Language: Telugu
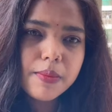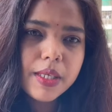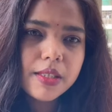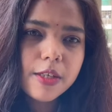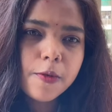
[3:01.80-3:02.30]

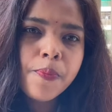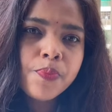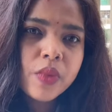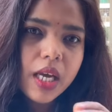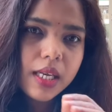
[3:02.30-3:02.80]
పెడతారు
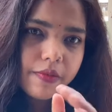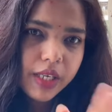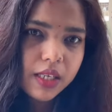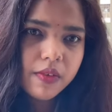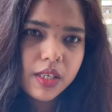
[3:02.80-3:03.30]
అలా
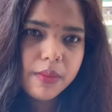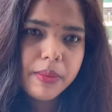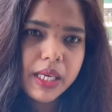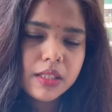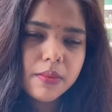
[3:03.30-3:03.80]
వేరే వేరే
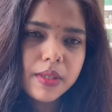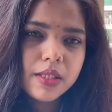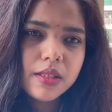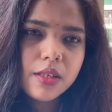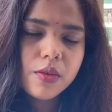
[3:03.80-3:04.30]
బ్యాంక్ది
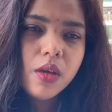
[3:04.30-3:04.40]
పెడతారు